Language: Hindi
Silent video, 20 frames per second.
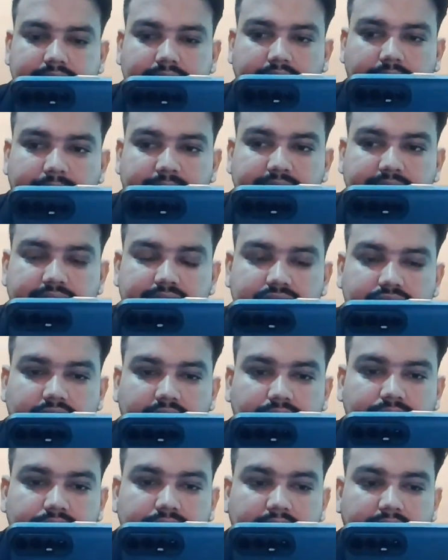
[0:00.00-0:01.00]
अभी रिस्टार्ट
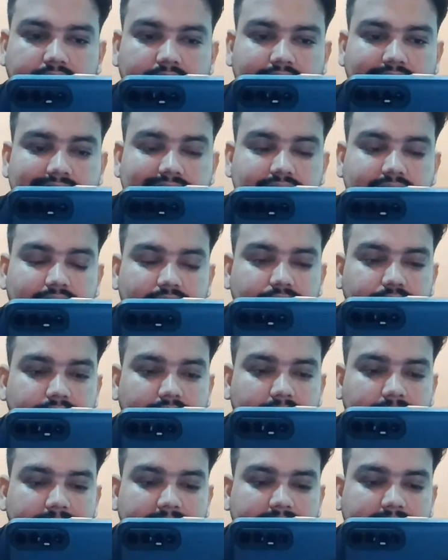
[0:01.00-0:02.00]
हो जाएगा रिस्टार्ट होने के
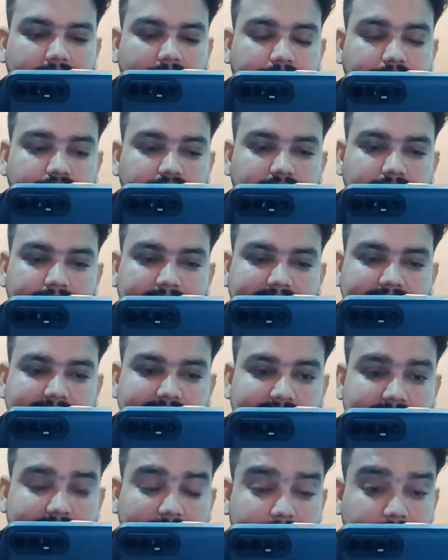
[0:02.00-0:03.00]
बाद आपको सिंपली
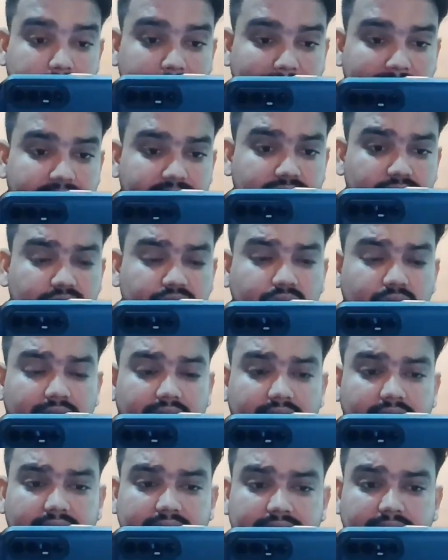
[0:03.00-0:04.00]
जैसे आपने पैटर्न को जो
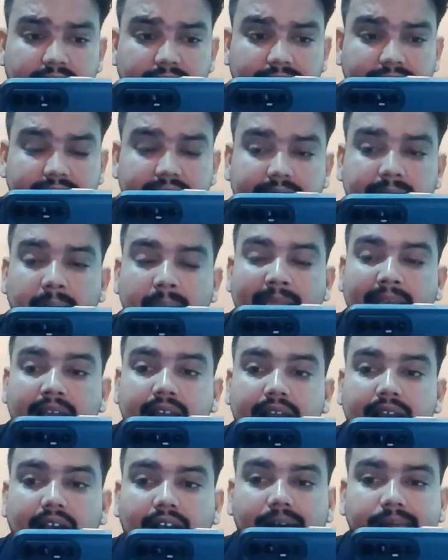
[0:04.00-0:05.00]
लगा दिया है फ्रेंड
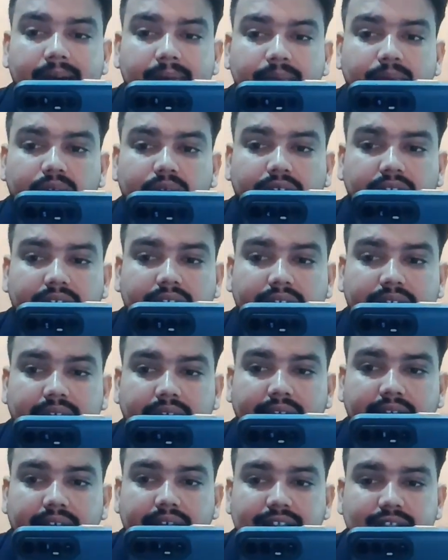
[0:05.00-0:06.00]
अब आपको करना क्या
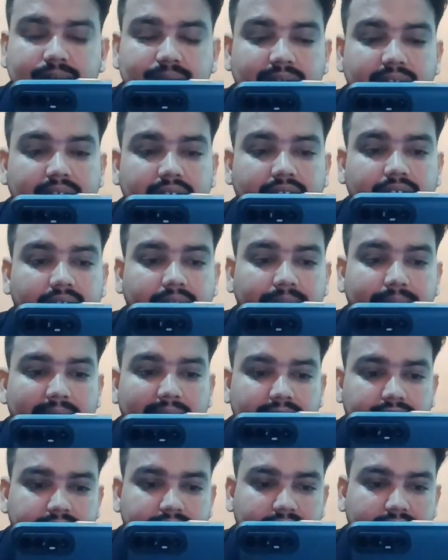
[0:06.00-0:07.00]
है इसमें
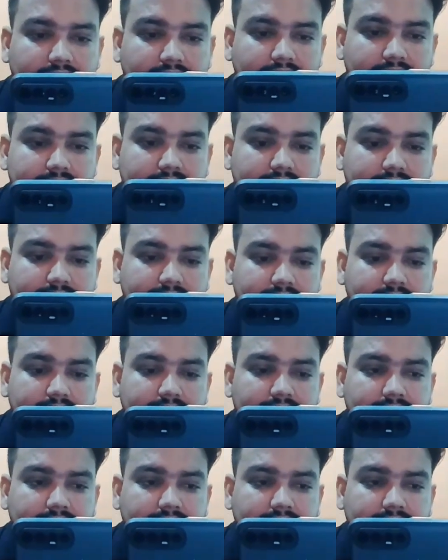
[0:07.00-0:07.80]
पासवर्ड लगा देना है